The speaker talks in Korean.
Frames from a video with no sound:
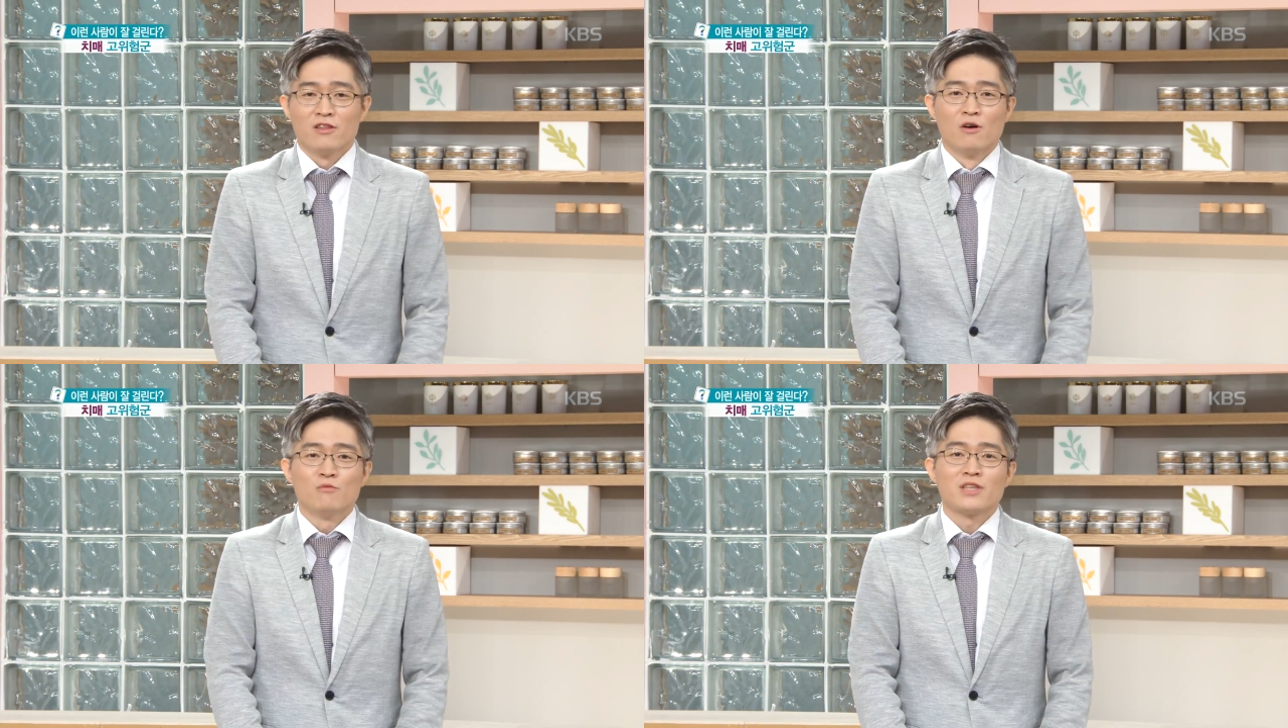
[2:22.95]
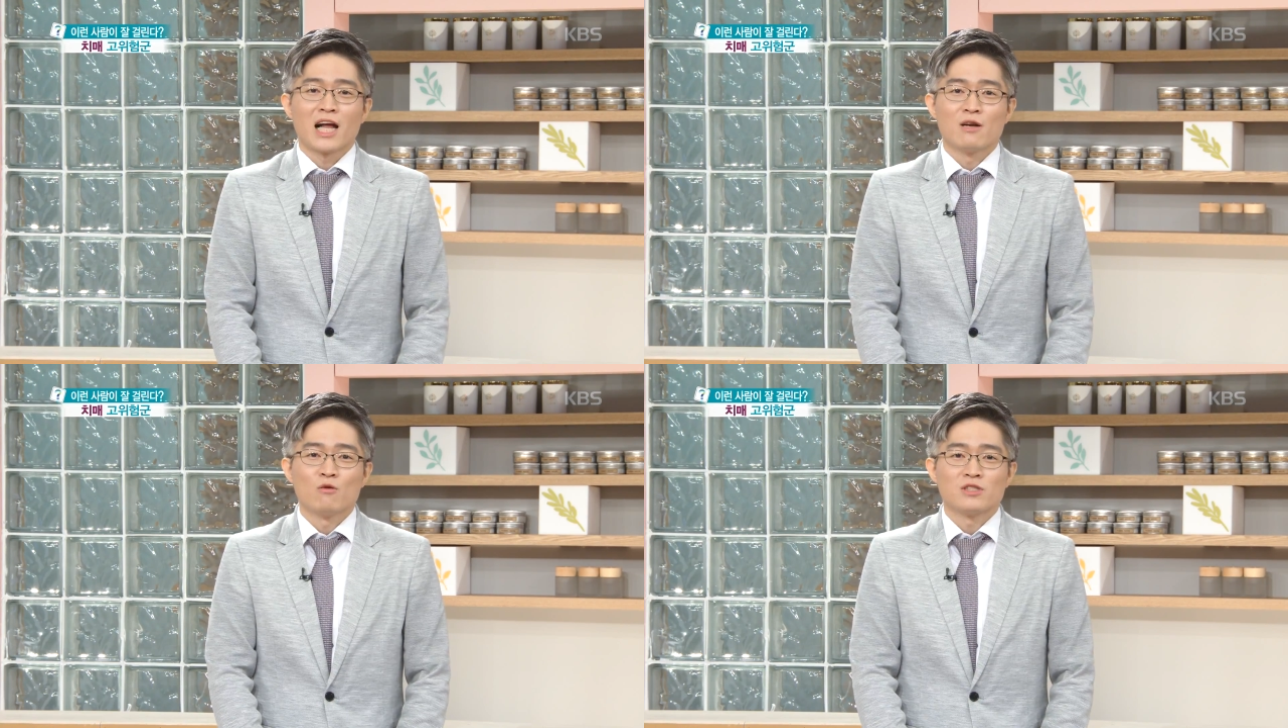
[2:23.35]
너무
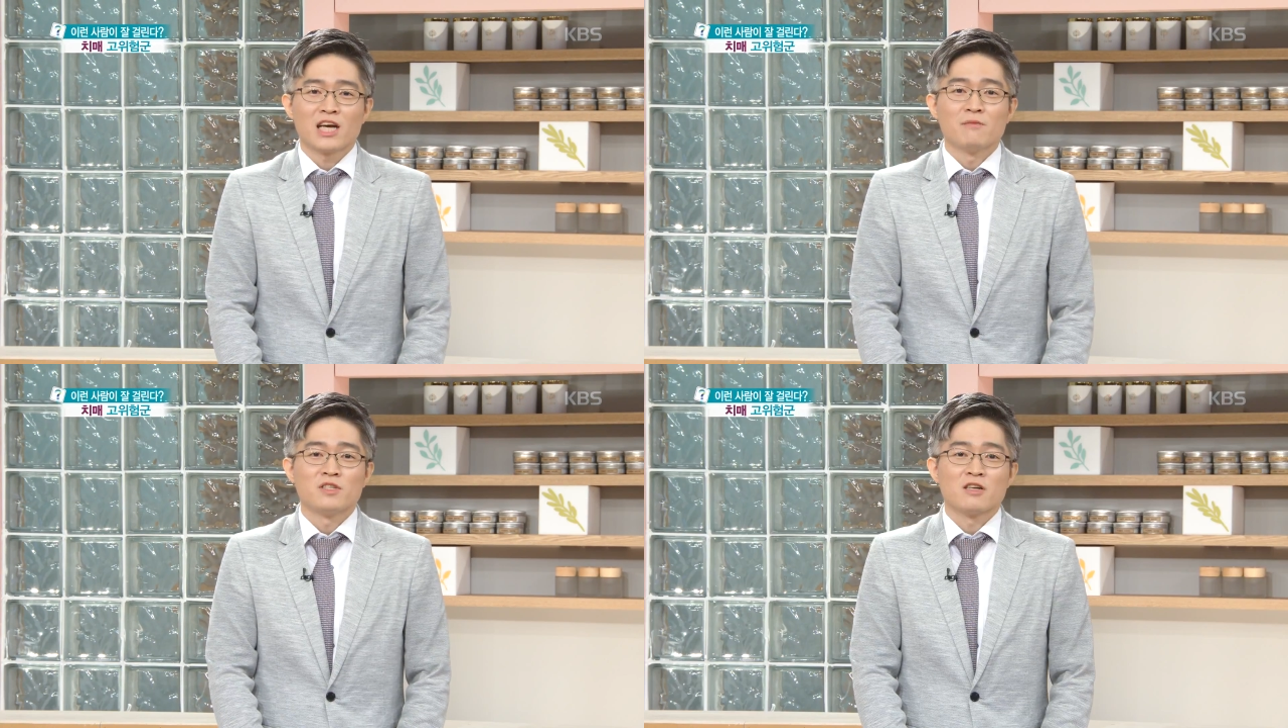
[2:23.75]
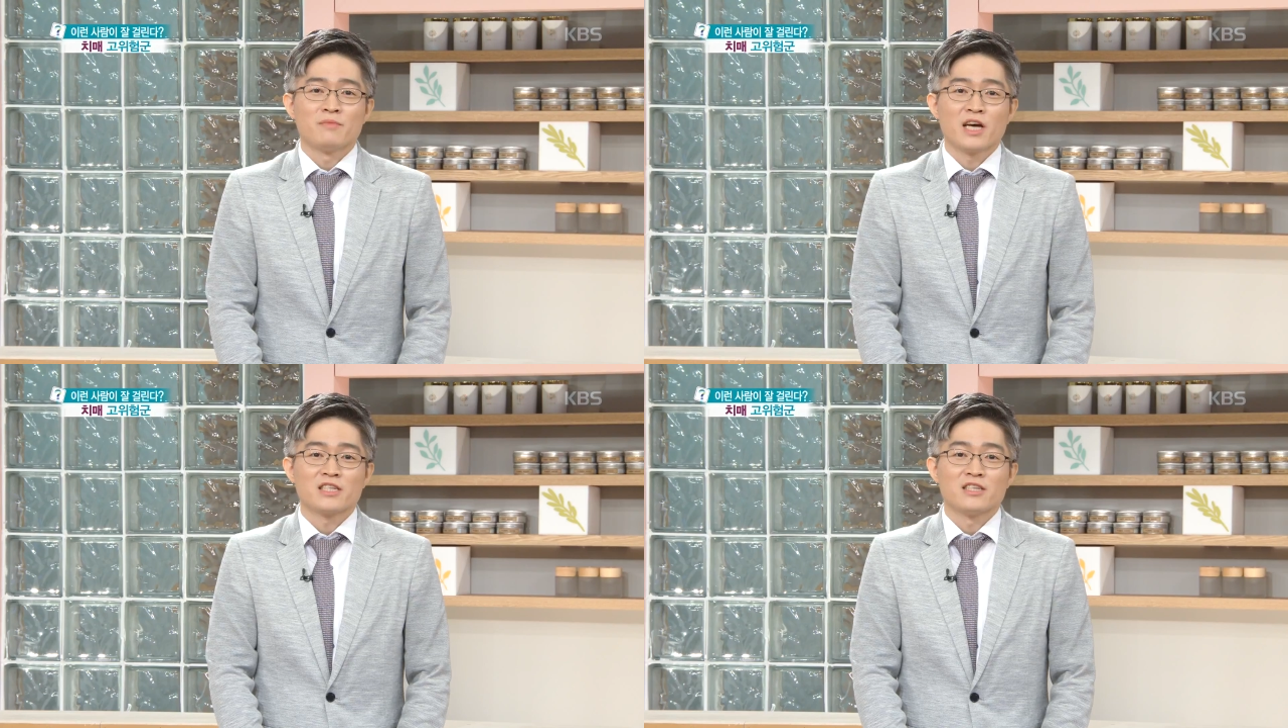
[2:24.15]
달고 짠 음식을
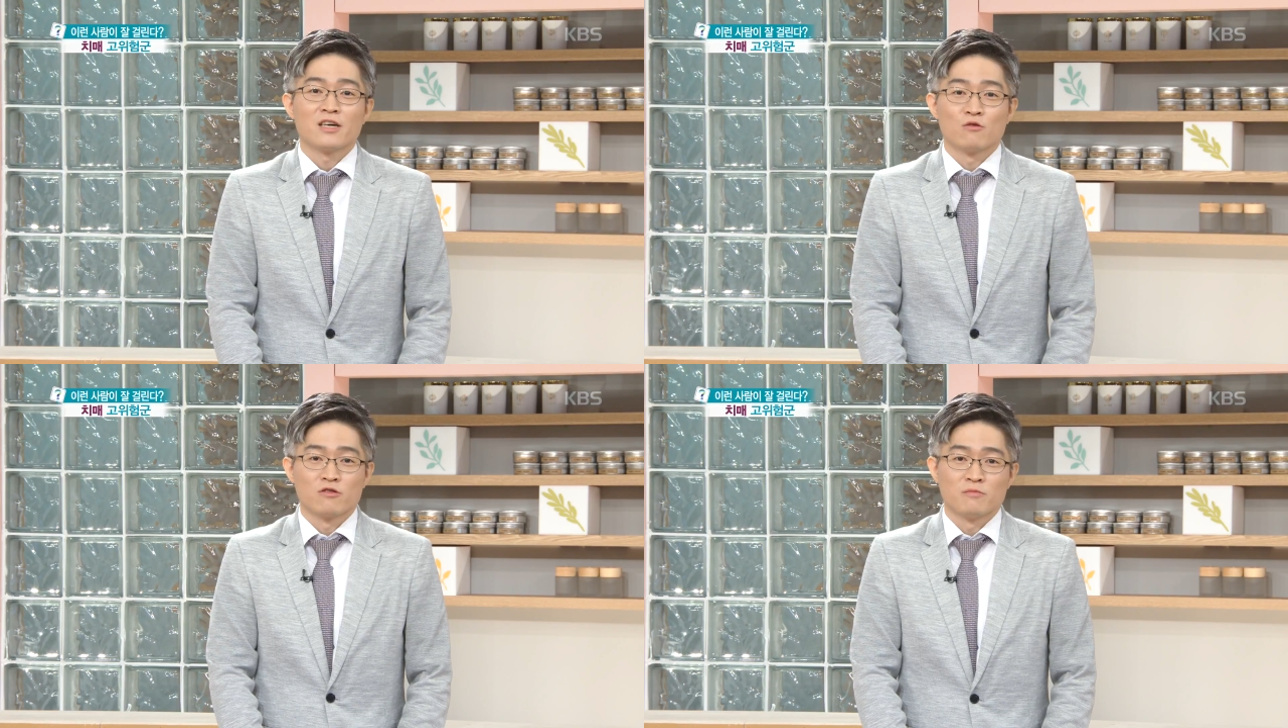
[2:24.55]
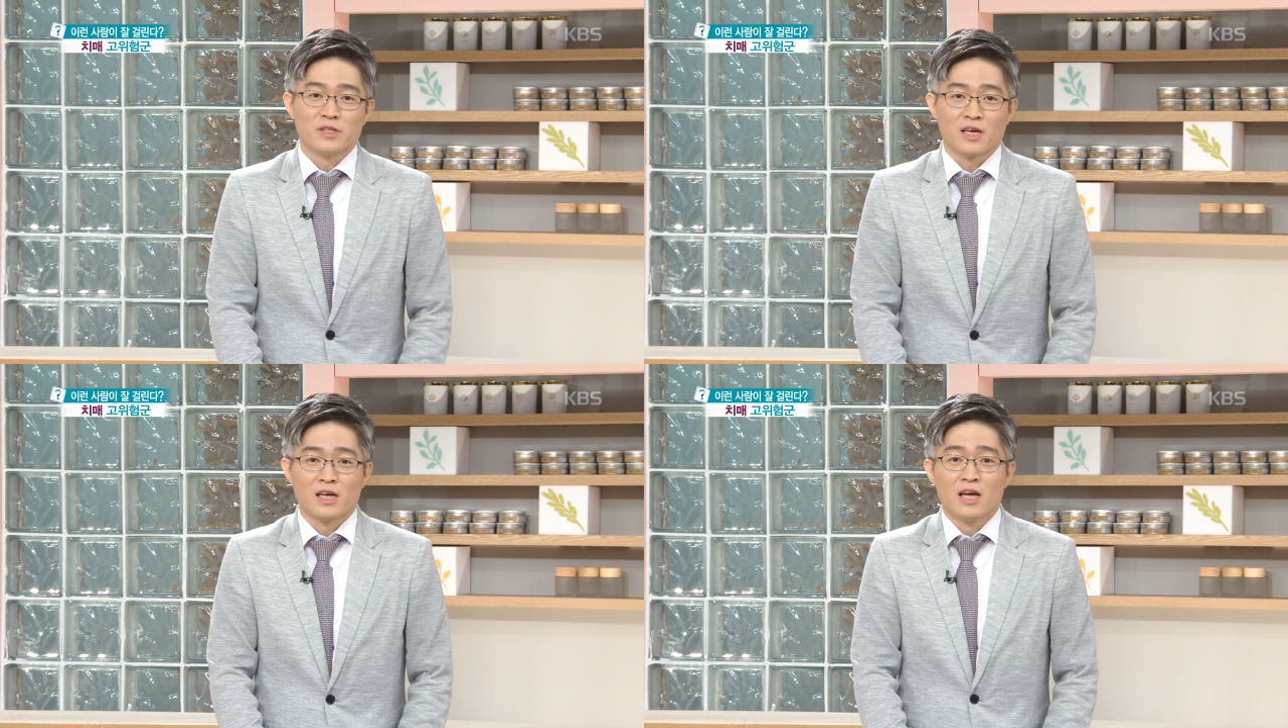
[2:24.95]
피하시는 게
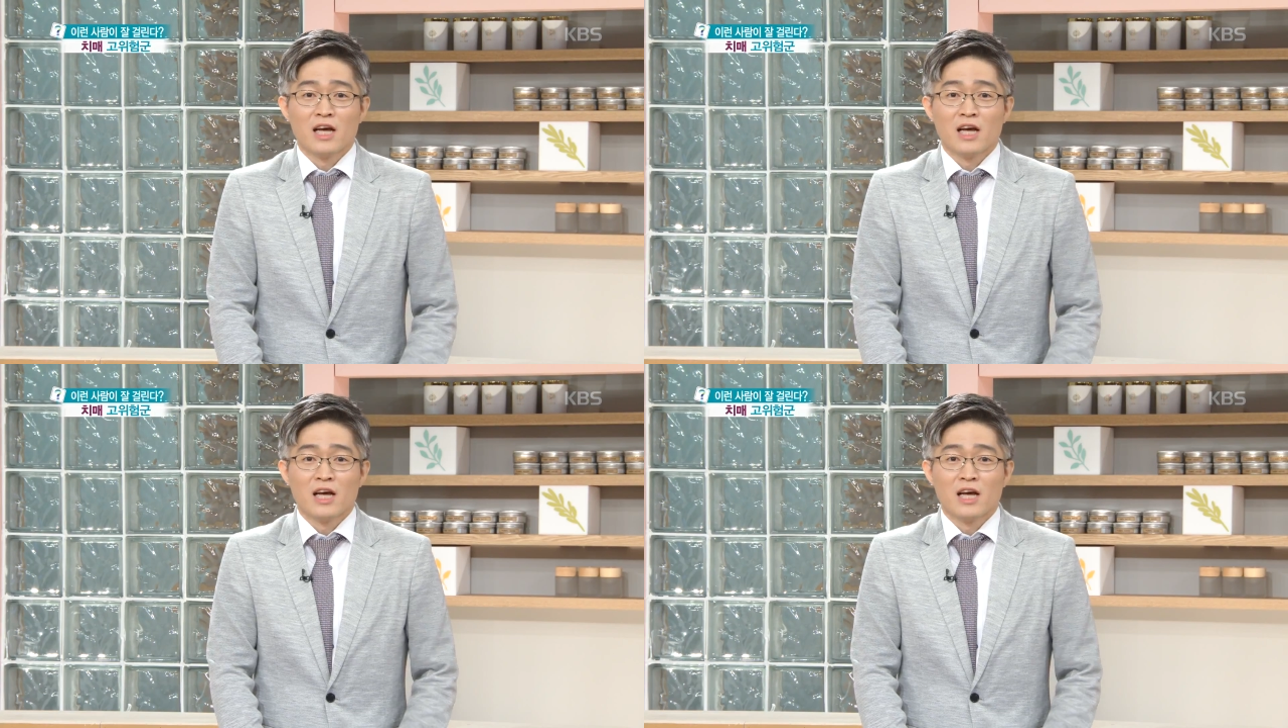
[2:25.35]
좋습니다.